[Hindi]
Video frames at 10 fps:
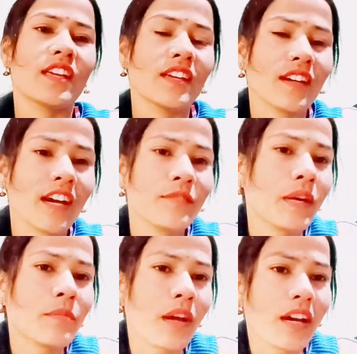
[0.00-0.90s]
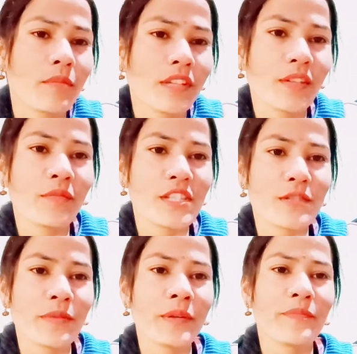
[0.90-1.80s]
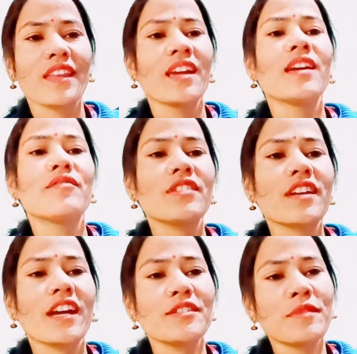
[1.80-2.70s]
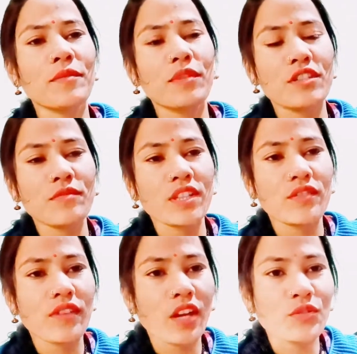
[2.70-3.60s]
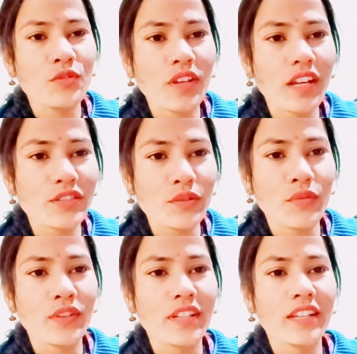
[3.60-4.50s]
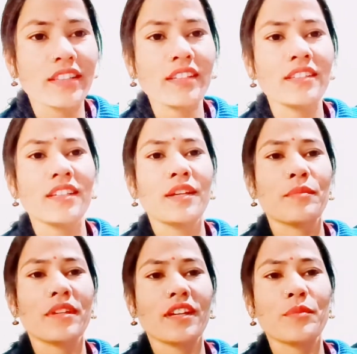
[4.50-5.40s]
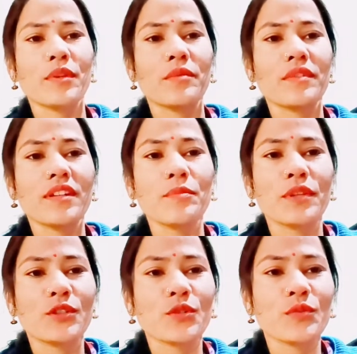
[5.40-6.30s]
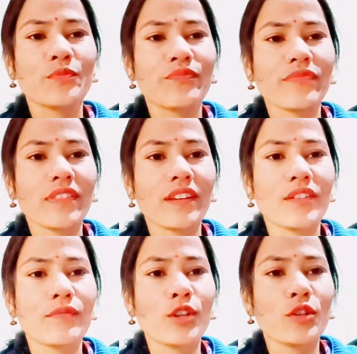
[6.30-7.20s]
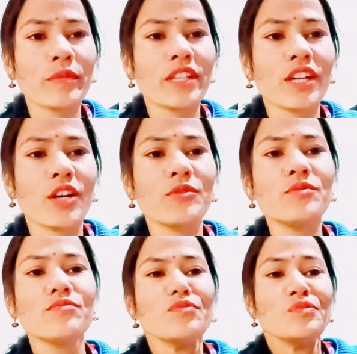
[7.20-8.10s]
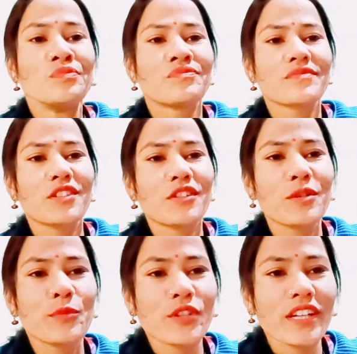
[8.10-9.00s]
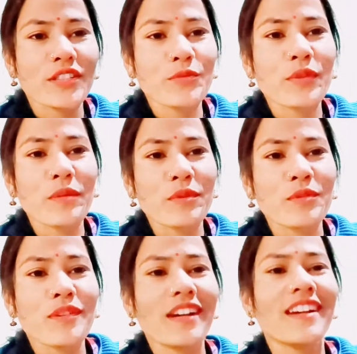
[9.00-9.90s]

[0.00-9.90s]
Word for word: एक आध बार मांगा मैंने बीच में फिर गाइज मैंने बीच में दिव्यांशु के हाथ से फ़ोन लिया था मैंने कहा बेबी की पिक तो ब्लॉग में दिखाऊँ क्योंकि इम्पोर्टेंट तो बेबी हुआ